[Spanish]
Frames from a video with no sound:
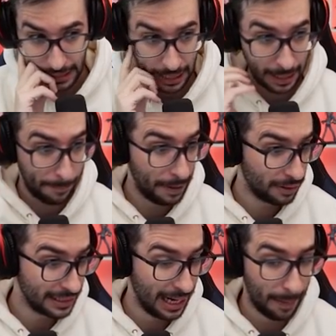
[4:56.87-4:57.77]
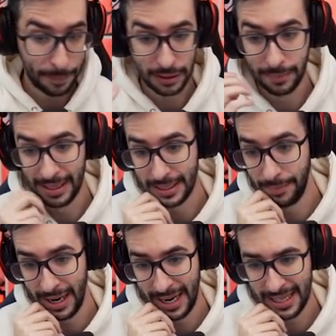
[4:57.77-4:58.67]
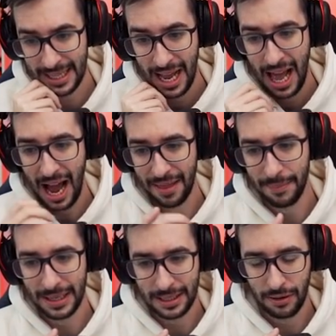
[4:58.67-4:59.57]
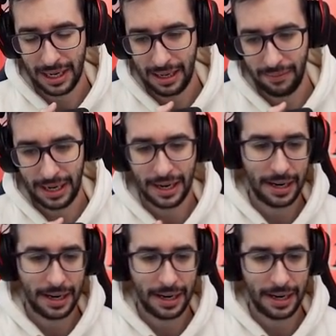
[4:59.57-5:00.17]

que espero que sea las próximas semanas. Además, ahora que vienen